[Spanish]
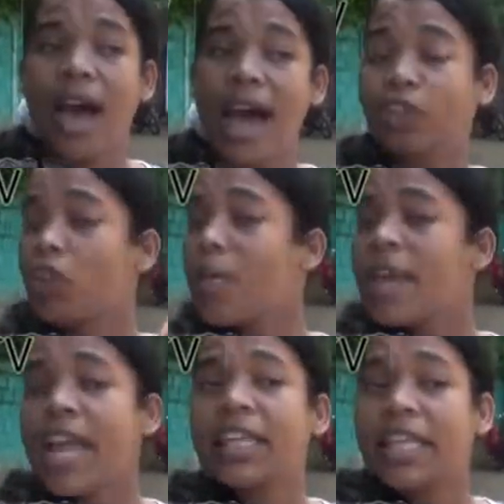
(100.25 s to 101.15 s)
A toda mi
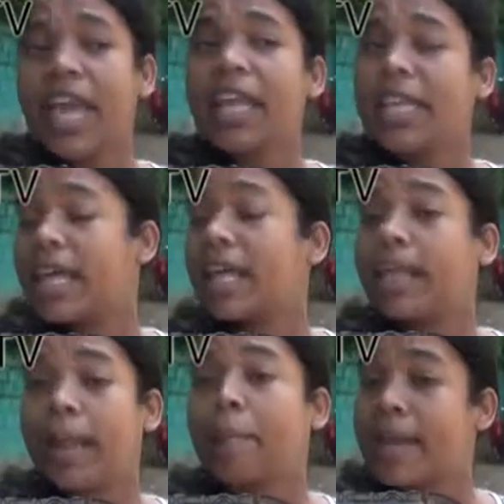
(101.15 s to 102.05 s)
gente de ahí, de
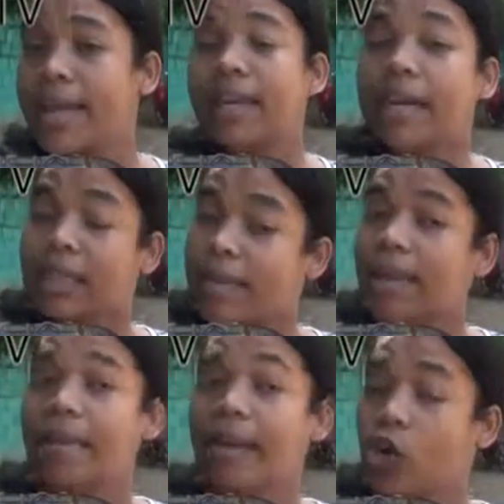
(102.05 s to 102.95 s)
la, piedra, que
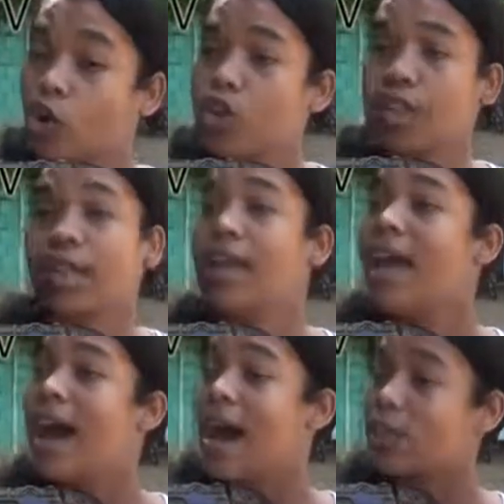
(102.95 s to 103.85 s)
saben que me conocen,
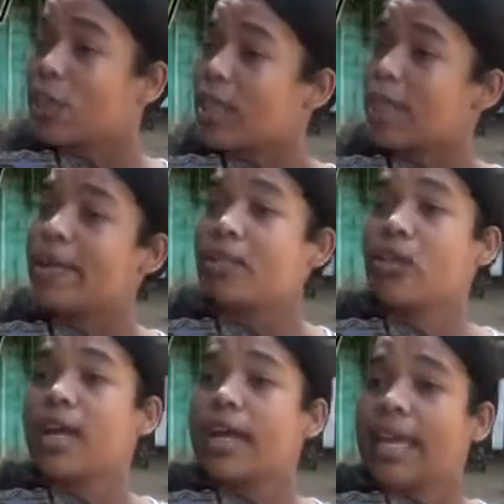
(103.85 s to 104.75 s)
a todas esas
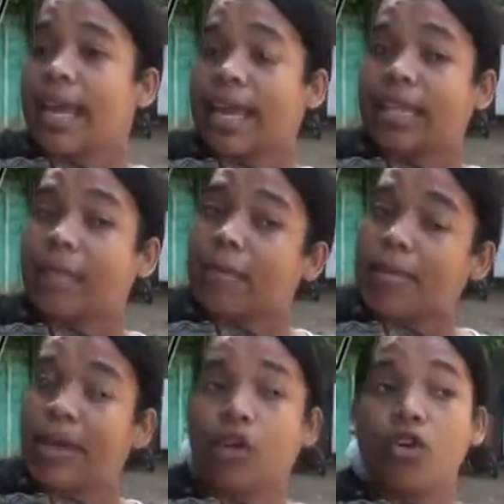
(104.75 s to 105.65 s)
personas que, que también
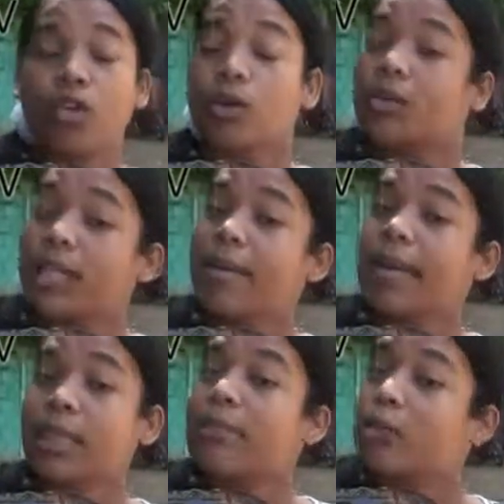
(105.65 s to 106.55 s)
me conocen, ustedes saben
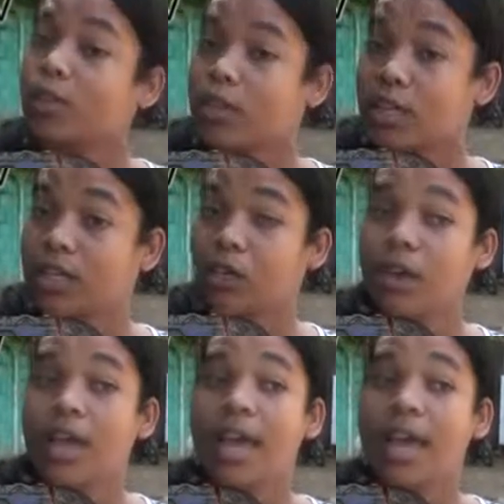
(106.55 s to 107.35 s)
que ese motorcito